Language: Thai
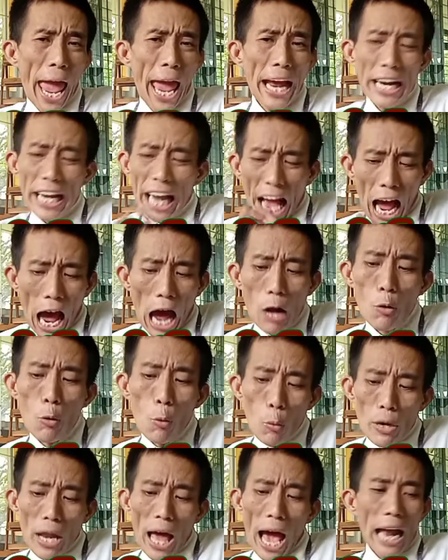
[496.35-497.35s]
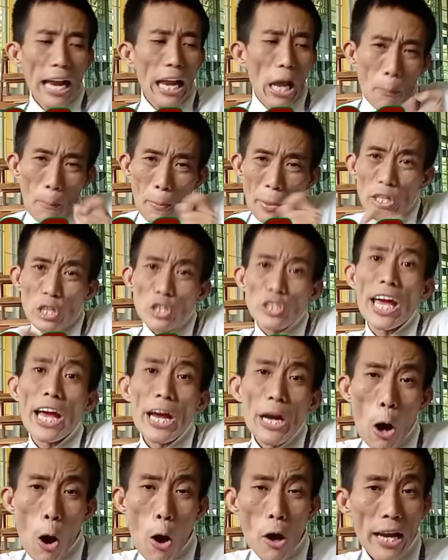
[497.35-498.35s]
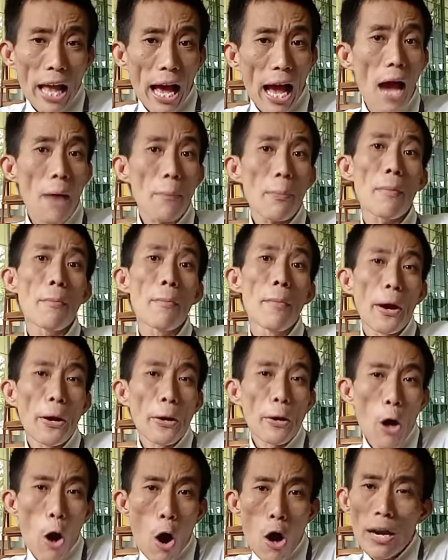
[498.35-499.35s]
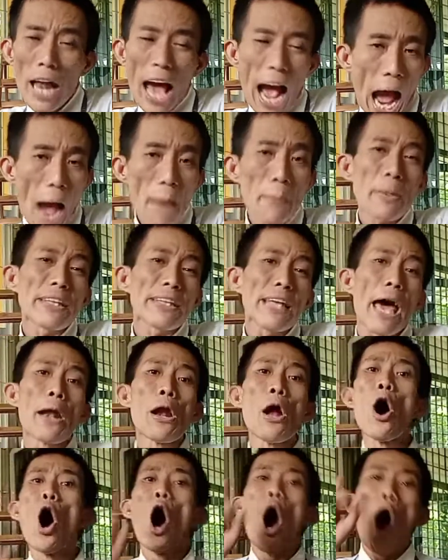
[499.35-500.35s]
งราคาหรูหราเราไม่ต้องใช้กล้องราคาเป็นหมื่นกล้องราคาเป็นแสน